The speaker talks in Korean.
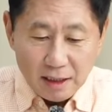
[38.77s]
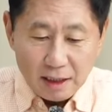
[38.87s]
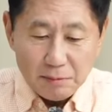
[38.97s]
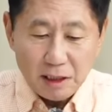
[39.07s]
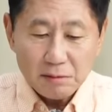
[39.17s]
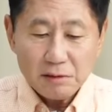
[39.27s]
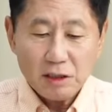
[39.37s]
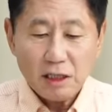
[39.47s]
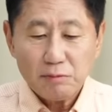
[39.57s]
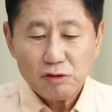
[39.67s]

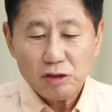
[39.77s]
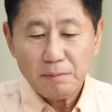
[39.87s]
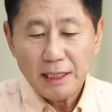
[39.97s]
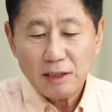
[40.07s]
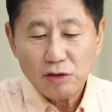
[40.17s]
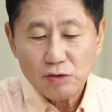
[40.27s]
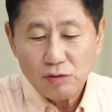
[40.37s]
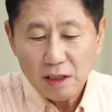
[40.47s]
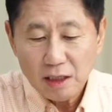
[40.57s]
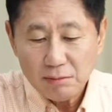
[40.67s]
김장철 앞두고서
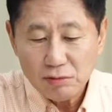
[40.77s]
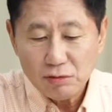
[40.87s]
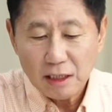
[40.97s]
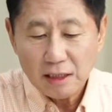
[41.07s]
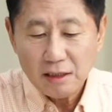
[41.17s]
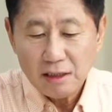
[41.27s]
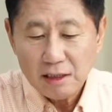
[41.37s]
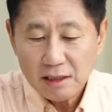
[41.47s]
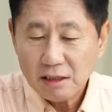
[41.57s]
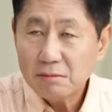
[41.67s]
배추와 무
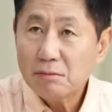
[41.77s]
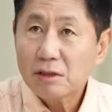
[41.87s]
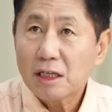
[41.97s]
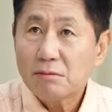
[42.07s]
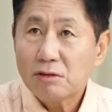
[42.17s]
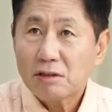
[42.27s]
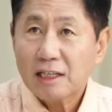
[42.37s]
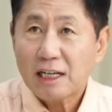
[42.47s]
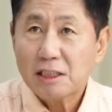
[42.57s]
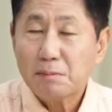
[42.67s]
가격이 작년보다 무려
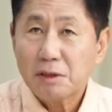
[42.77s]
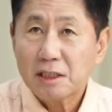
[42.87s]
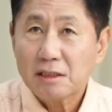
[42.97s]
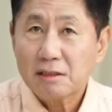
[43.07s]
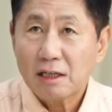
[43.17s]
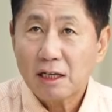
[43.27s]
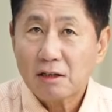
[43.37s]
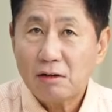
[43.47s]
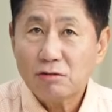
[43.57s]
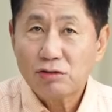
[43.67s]
40%나
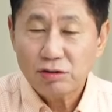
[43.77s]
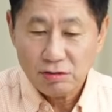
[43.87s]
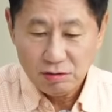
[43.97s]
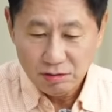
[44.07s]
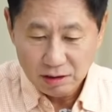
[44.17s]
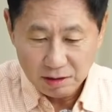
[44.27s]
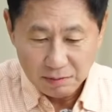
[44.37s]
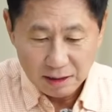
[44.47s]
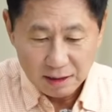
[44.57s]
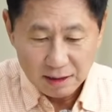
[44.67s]
껑충
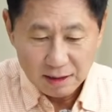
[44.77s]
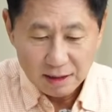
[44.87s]
뛰었습니다.